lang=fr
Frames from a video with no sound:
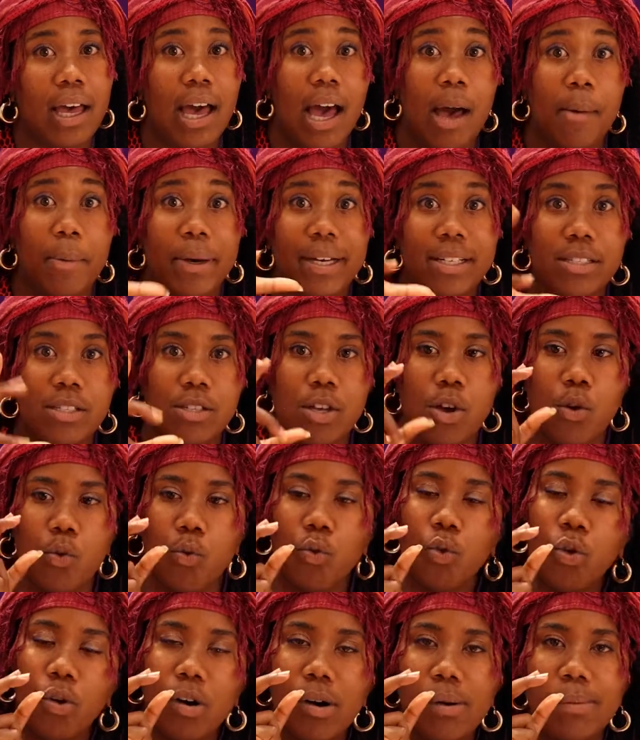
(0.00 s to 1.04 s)
Après ça,
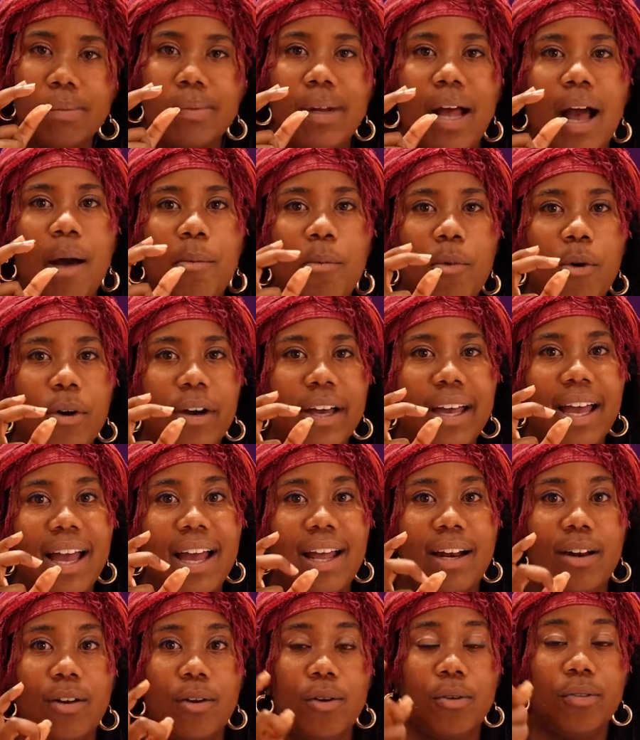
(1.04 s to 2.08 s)
où à
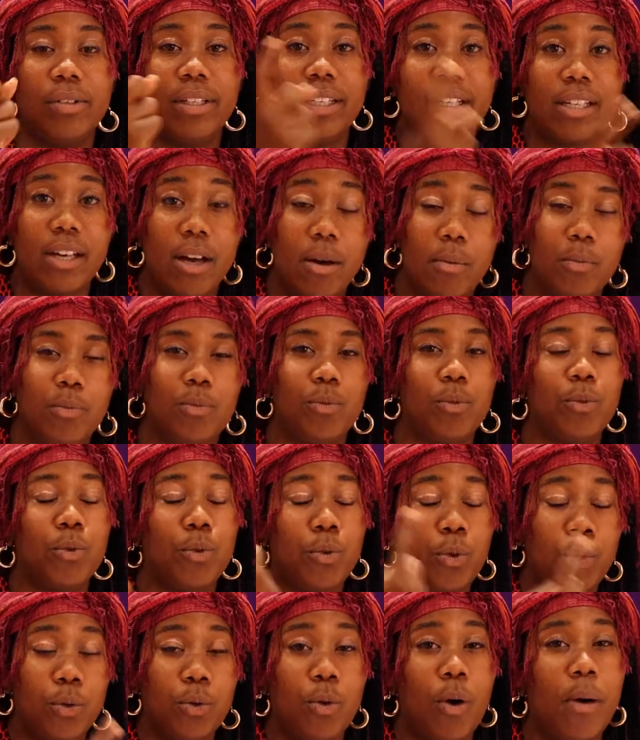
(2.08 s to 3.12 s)
Montréal, on est comme
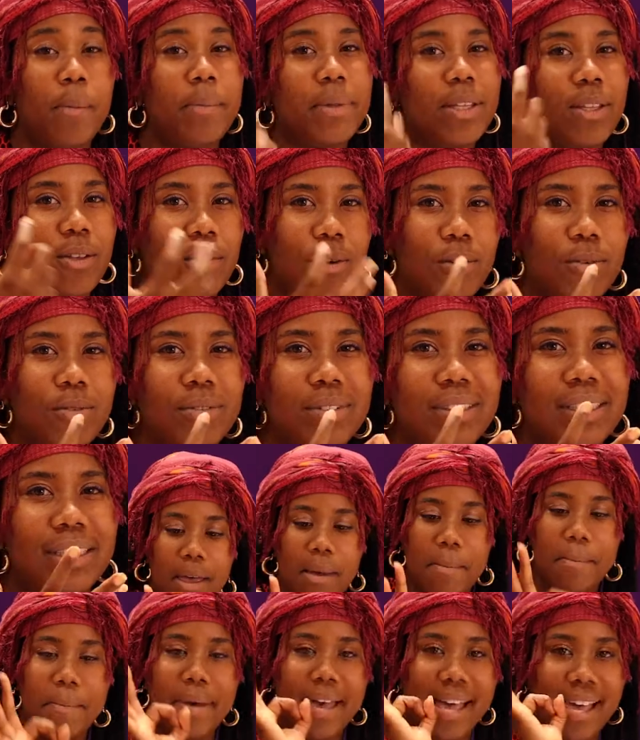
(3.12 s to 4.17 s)
2-3 millions.
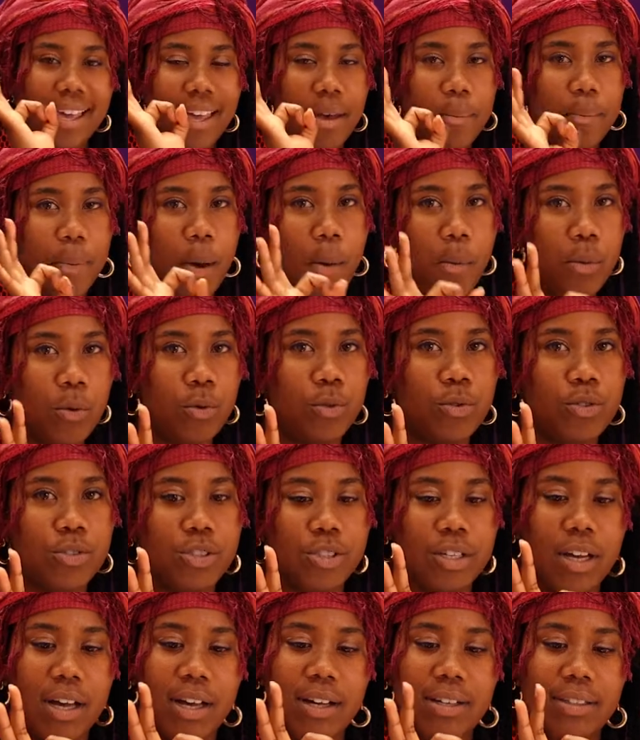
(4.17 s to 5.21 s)
Ben, il n'y a pas beaucoup de
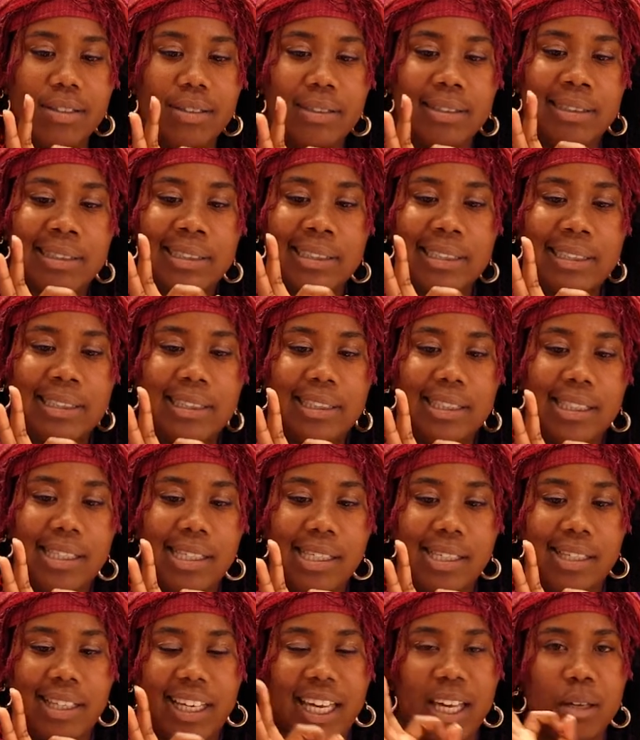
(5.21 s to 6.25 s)
gens
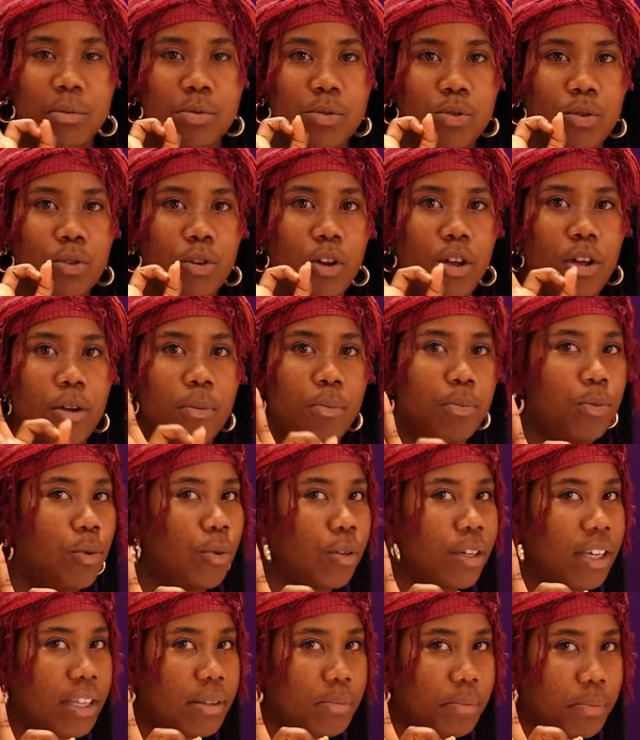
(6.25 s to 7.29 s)
qui tripent sur le
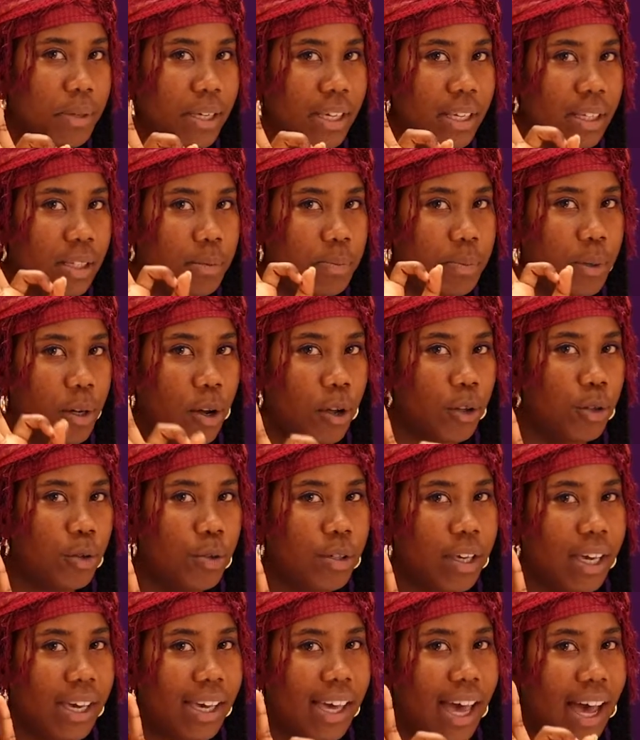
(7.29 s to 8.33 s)
broken beat, puis le
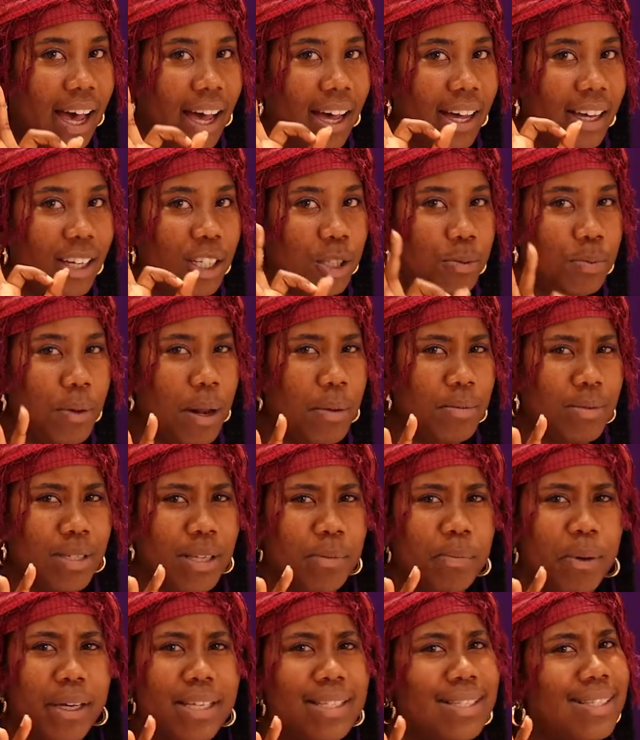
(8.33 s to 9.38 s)
UK garage, puis la
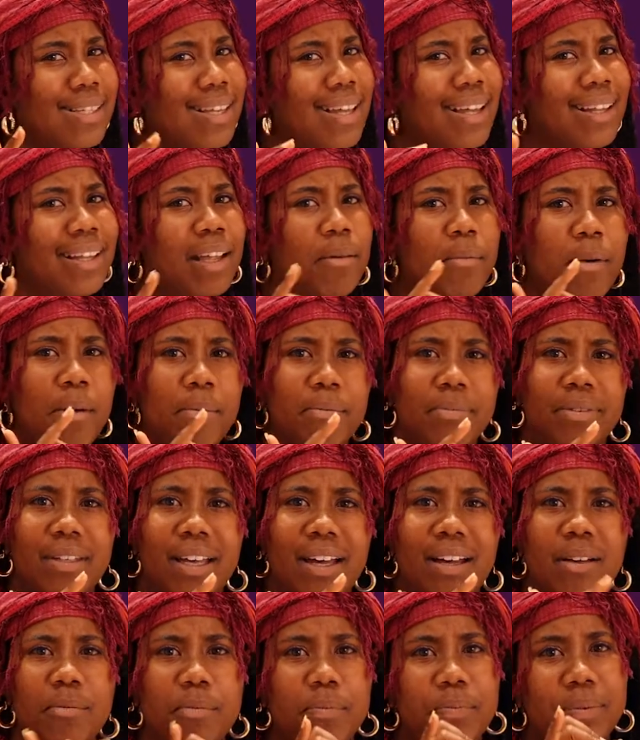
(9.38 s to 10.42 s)
musique brésilienne en même
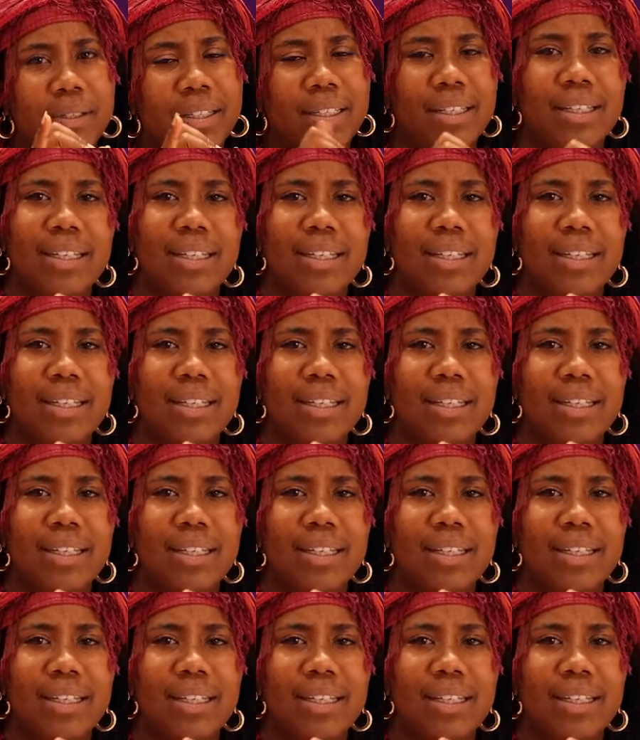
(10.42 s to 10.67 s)
temps, puis